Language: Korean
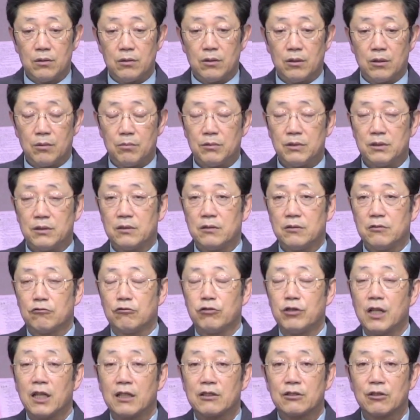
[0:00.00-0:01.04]
여러분
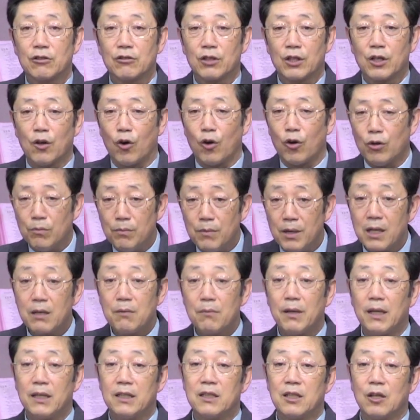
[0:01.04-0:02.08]
구약성에 얼마나
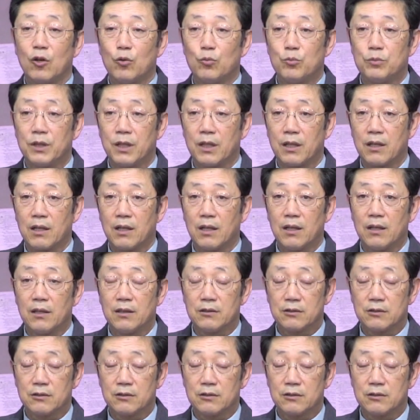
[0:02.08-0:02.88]
많이 나옵니까?